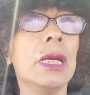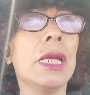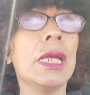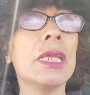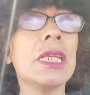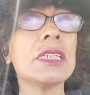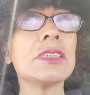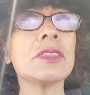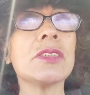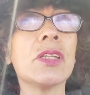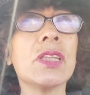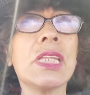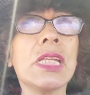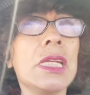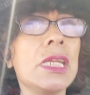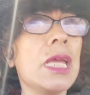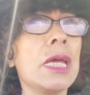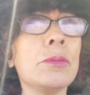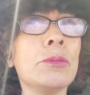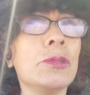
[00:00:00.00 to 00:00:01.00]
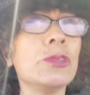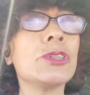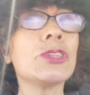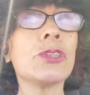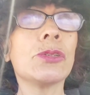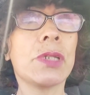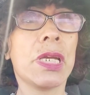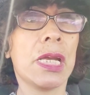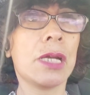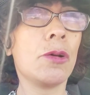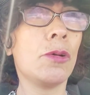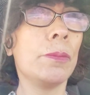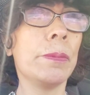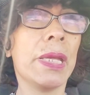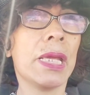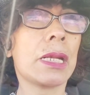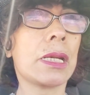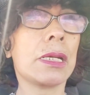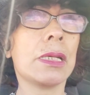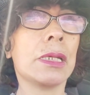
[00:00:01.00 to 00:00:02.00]
Ellas no tenían mucho que
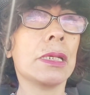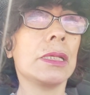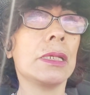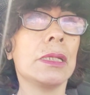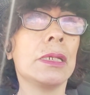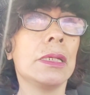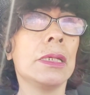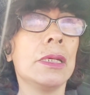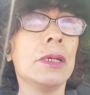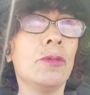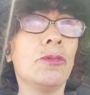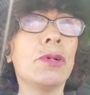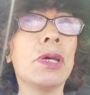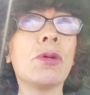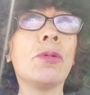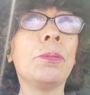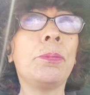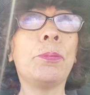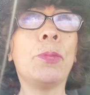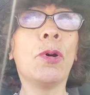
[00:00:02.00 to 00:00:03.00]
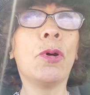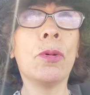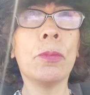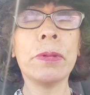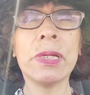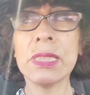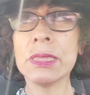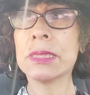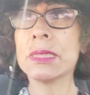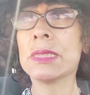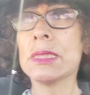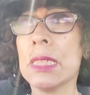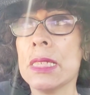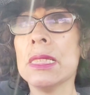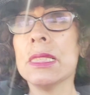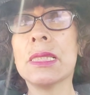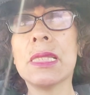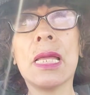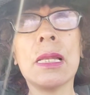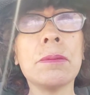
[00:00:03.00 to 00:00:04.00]
comer. Fueron pobres
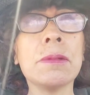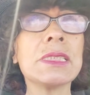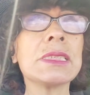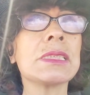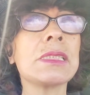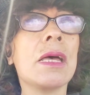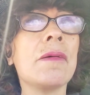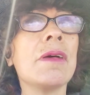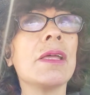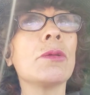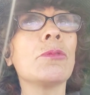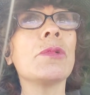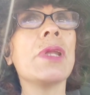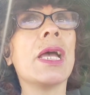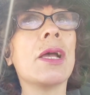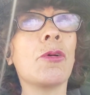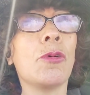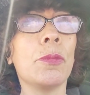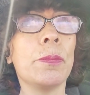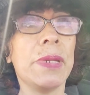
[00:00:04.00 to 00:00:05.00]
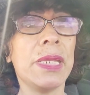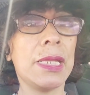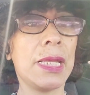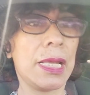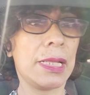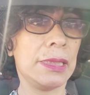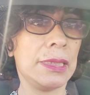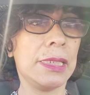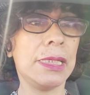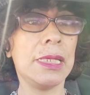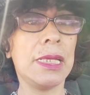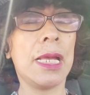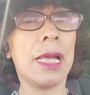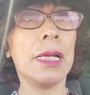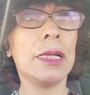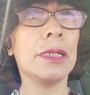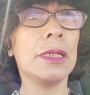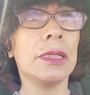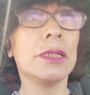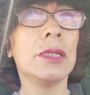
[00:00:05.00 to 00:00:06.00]
y tal vez daban una comida al
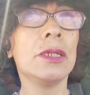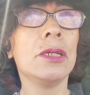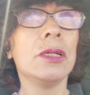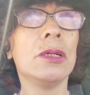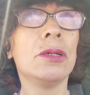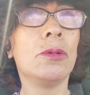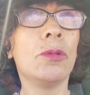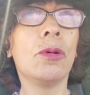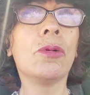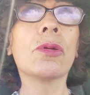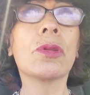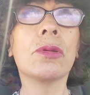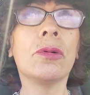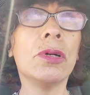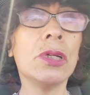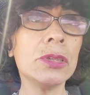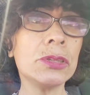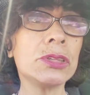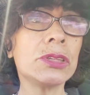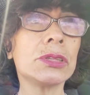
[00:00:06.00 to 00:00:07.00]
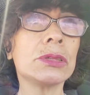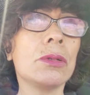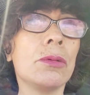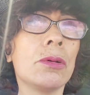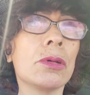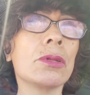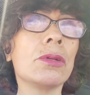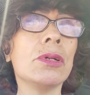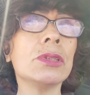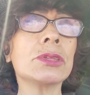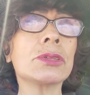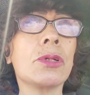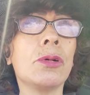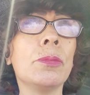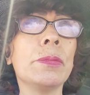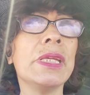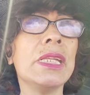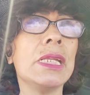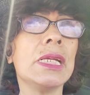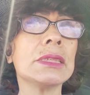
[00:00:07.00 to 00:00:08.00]
día o dos o dos
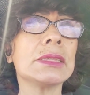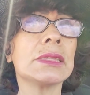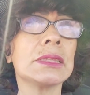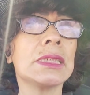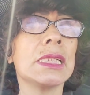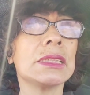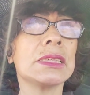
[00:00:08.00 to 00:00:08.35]
comidas